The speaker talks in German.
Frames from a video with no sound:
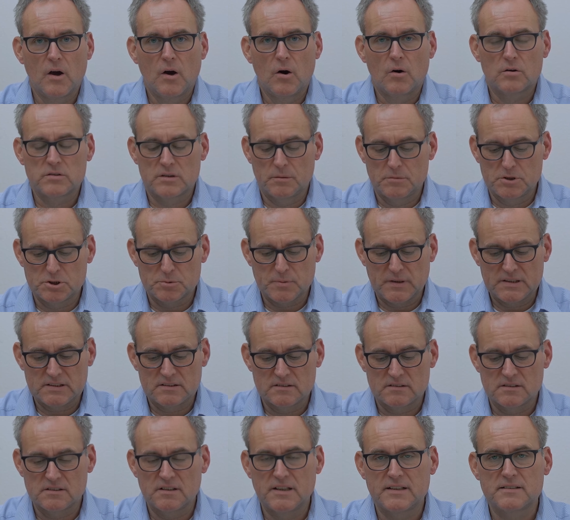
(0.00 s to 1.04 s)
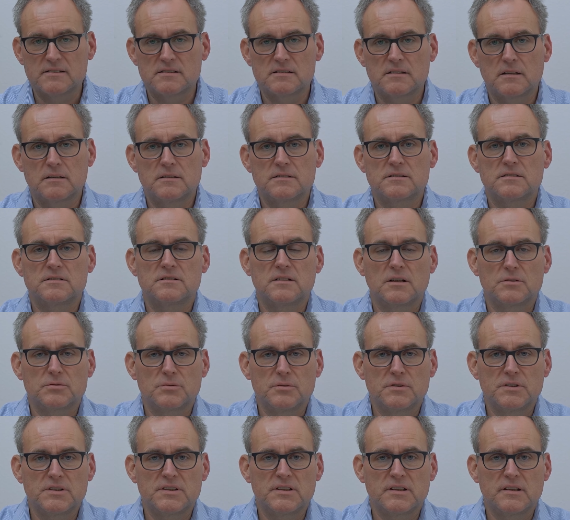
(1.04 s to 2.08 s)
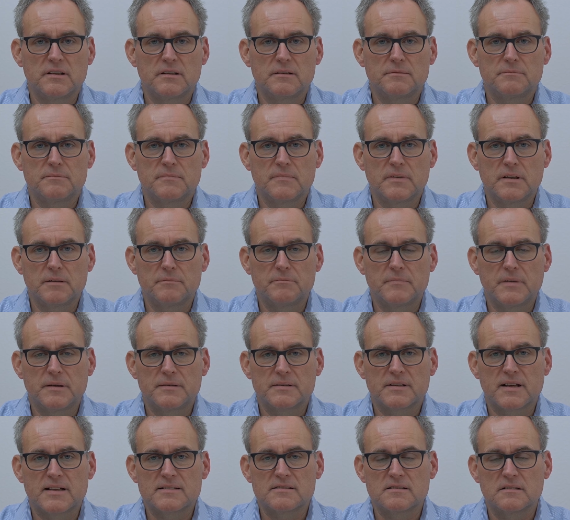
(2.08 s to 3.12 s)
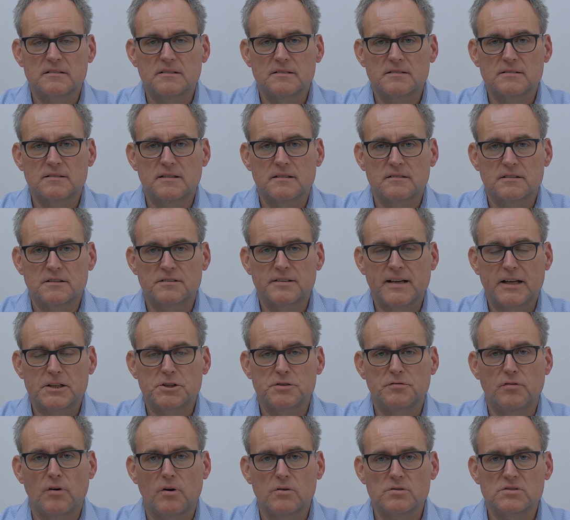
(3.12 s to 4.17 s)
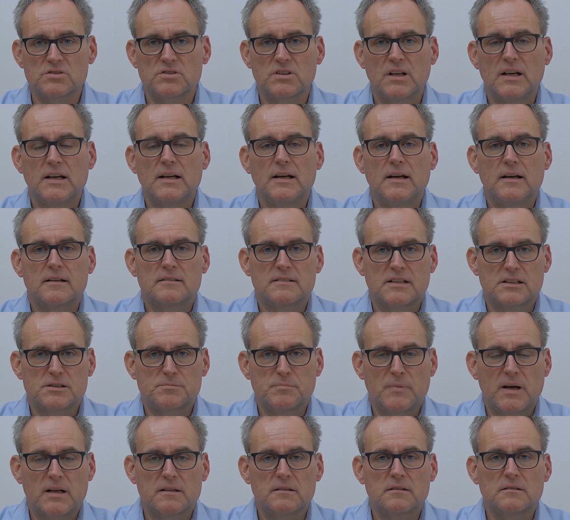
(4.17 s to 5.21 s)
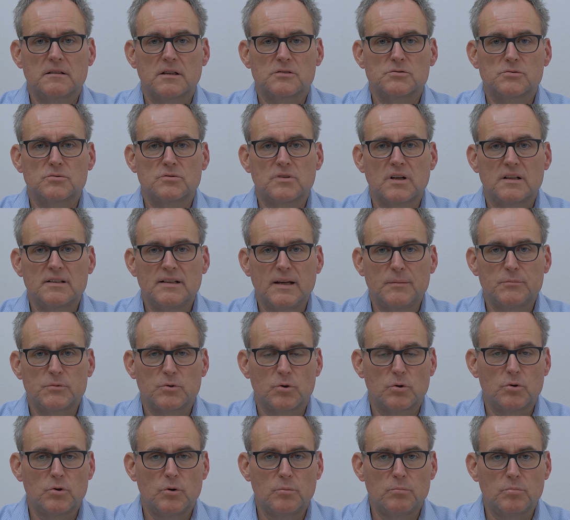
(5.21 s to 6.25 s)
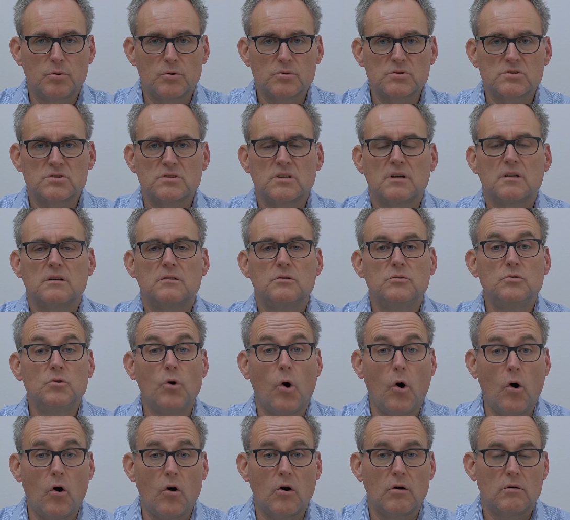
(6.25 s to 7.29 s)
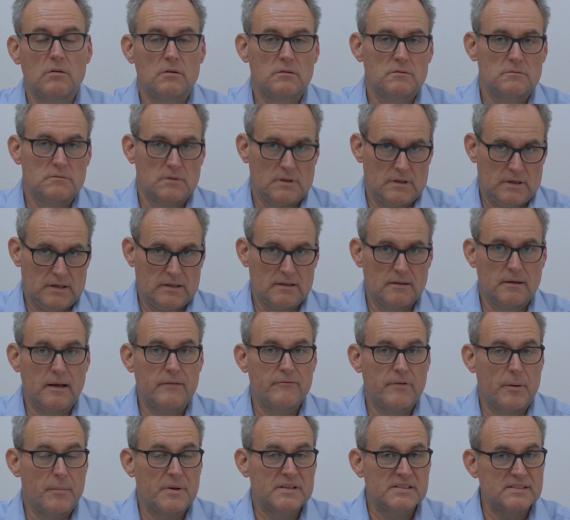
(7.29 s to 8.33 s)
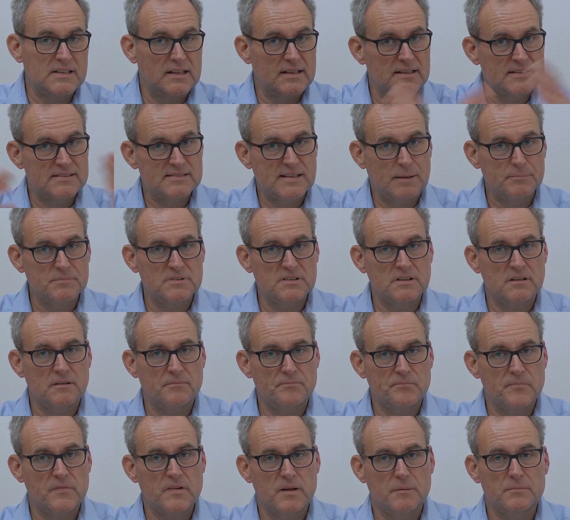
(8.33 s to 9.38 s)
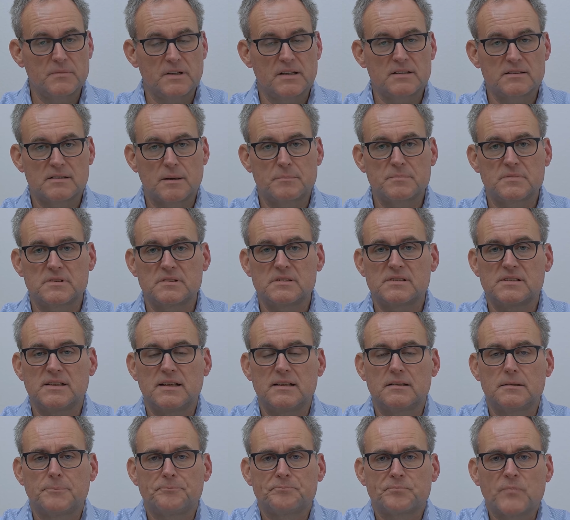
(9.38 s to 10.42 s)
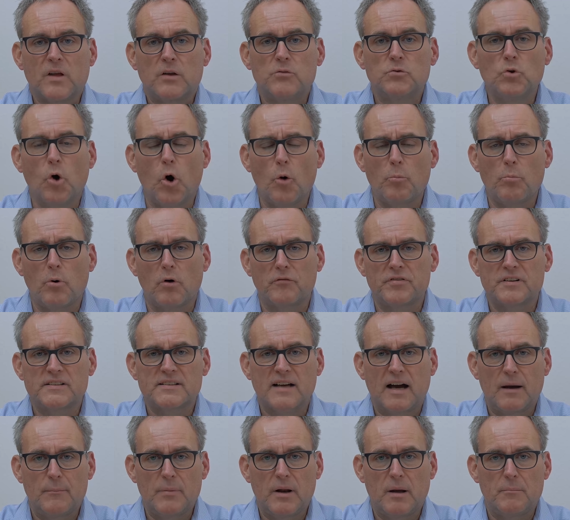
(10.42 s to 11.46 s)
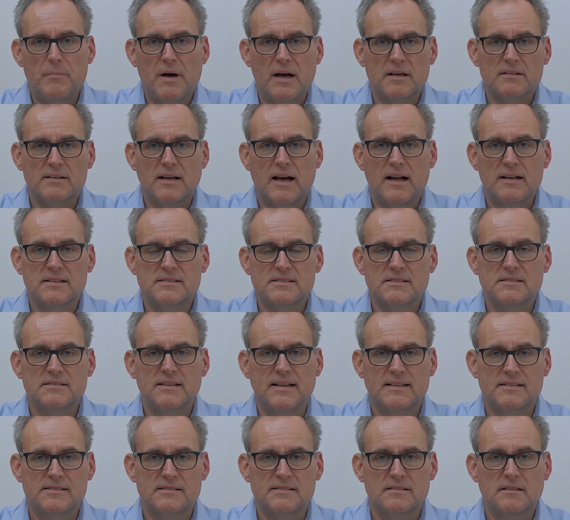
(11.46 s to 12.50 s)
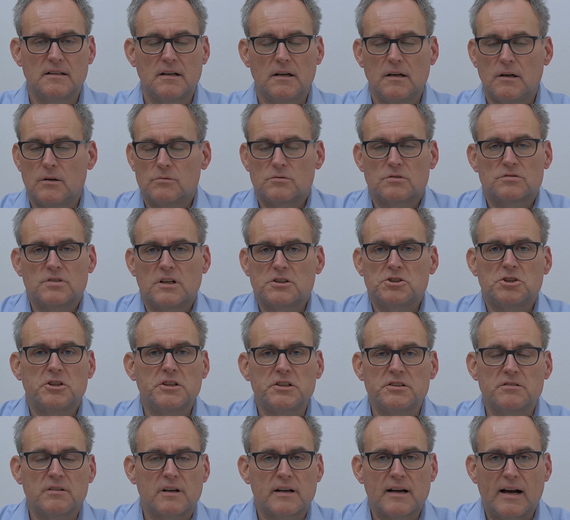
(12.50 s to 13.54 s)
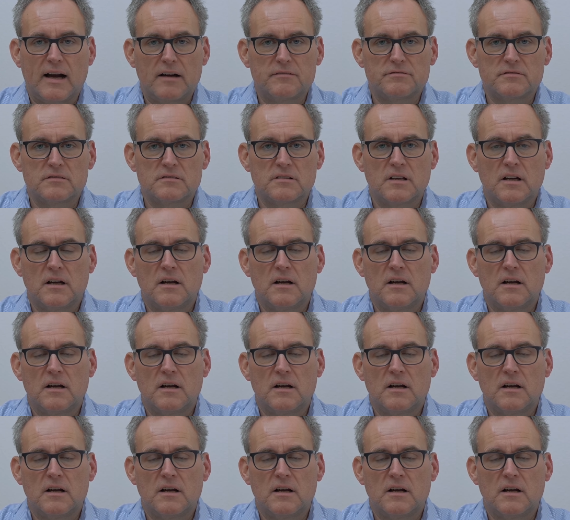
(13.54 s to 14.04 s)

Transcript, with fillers: Und dementsprechend liegt es, ist es natürlich in, im Interesse des, des Hedgefonds, dass man das Unternehmen Olympus noch in, wenn man es im, Gesamt, im Gesamten sieht, noch profitabler macht, als es ist. Und das heißt schlicht und ergreifend,